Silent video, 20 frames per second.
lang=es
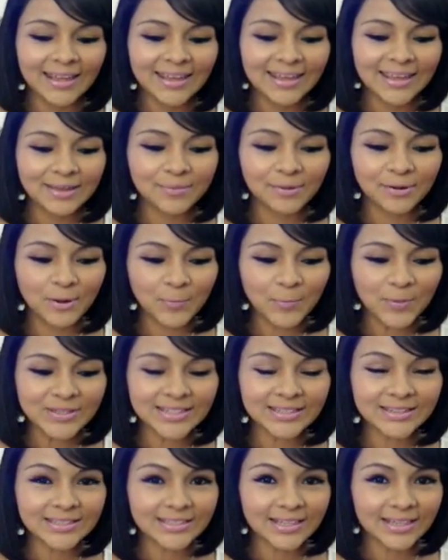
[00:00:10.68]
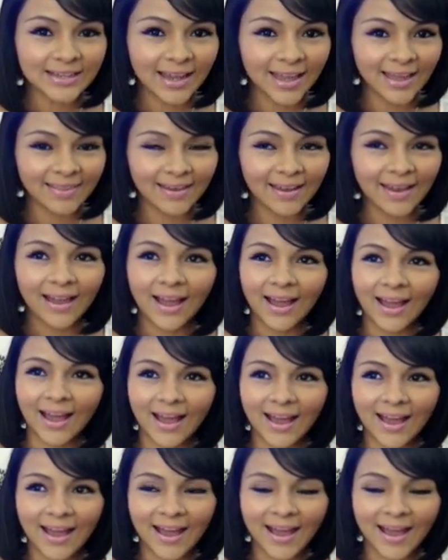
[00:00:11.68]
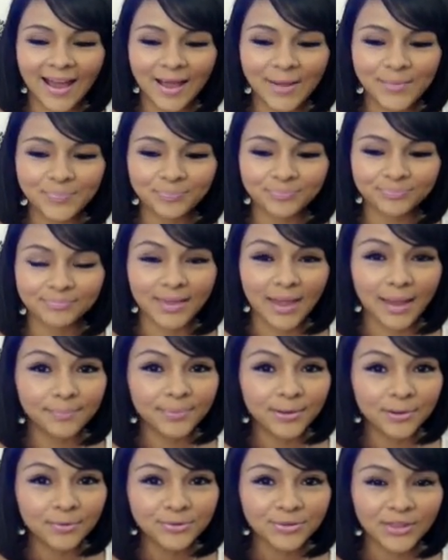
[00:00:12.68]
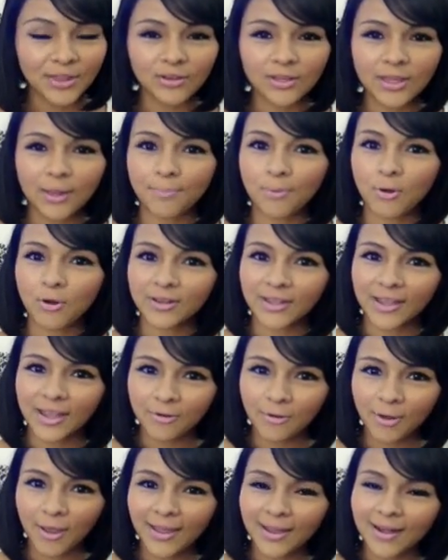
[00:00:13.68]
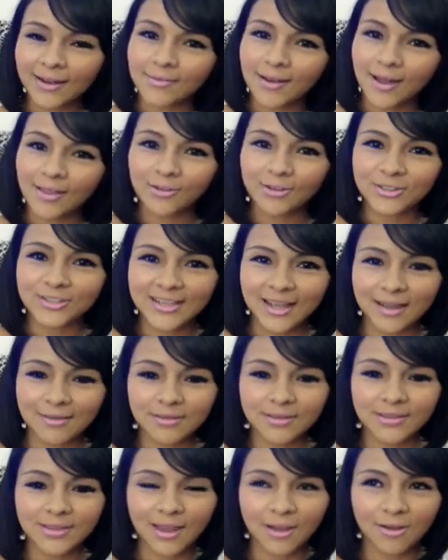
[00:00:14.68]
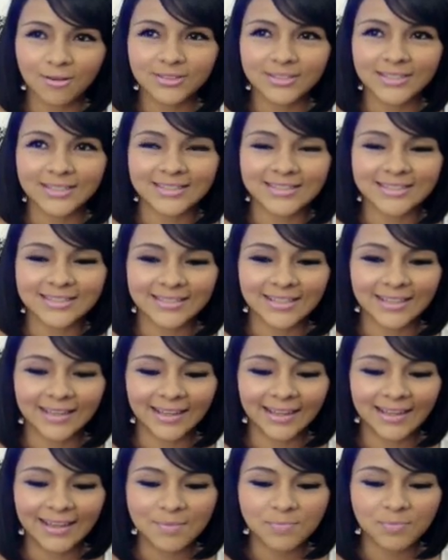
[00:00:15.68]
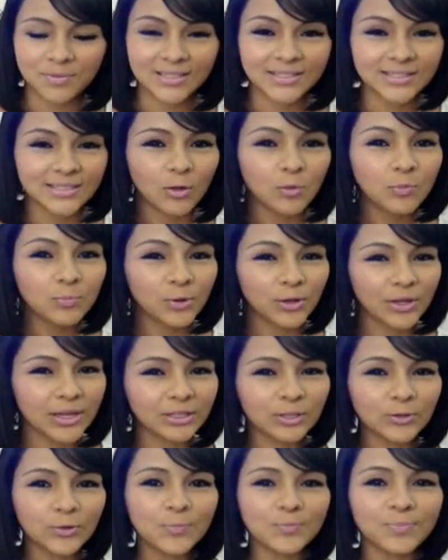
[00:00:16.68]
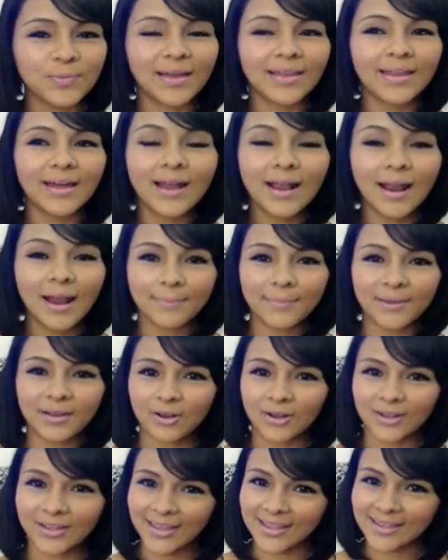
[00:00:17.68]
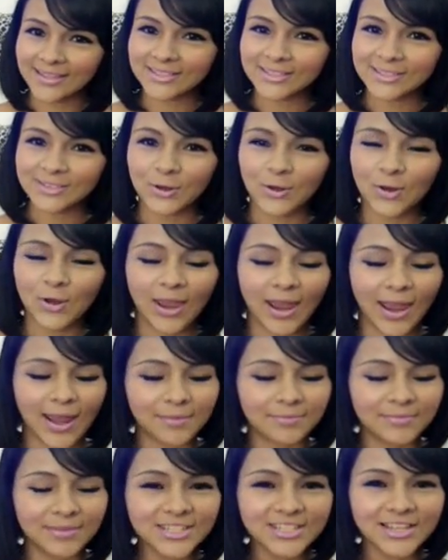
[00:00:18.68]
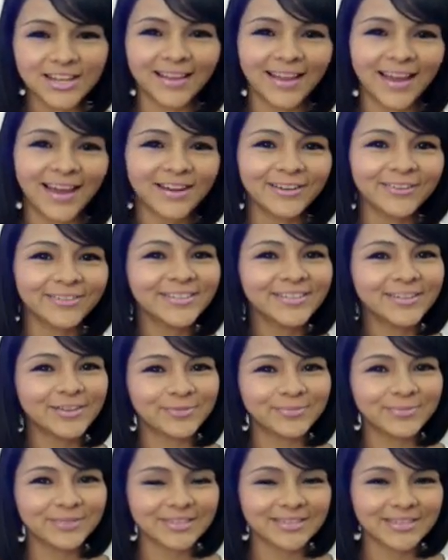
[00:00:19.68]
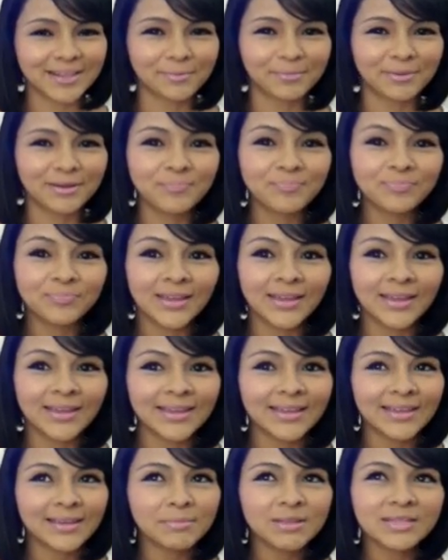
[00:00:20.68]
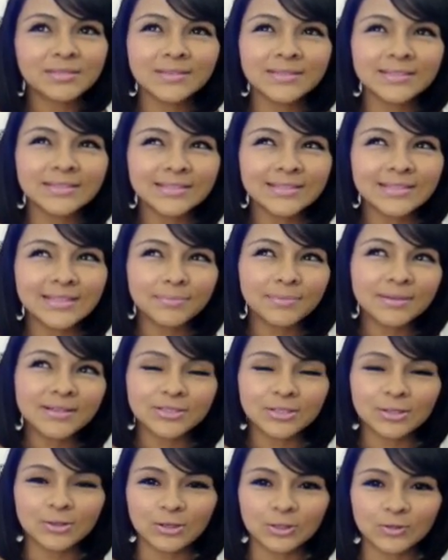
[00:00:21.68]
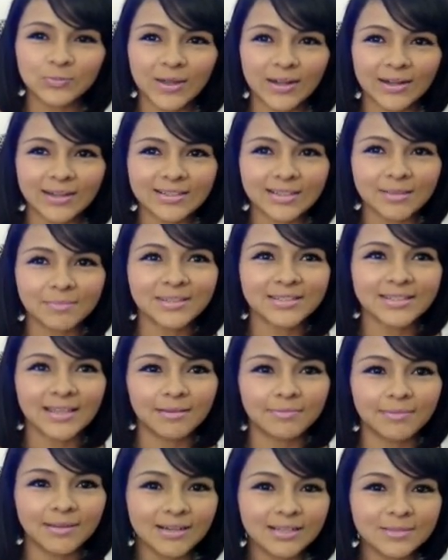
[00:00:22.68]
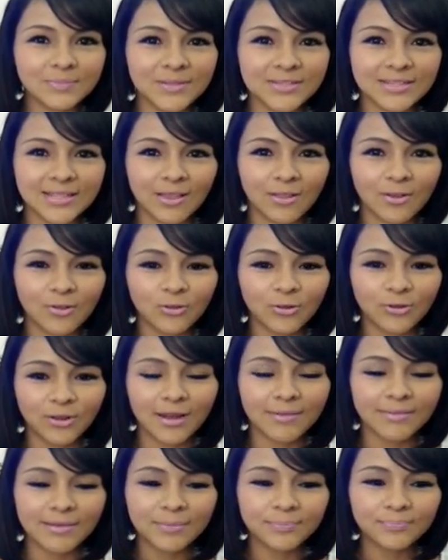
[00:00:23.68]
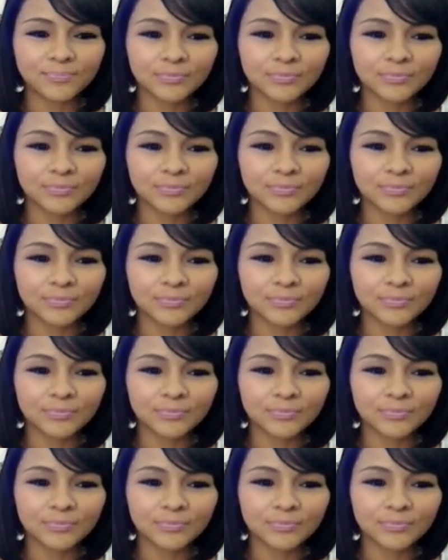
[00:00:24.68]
Y bueno, pues antes que nada, me han preguntado que por qué no he grabado ya videos este, Y pues he estado un poquito ocupada, pero aquí estoy en mi changarro, como siempre Y más bien, siempre estoy los viernes, nada más que el viernes pasado no grabé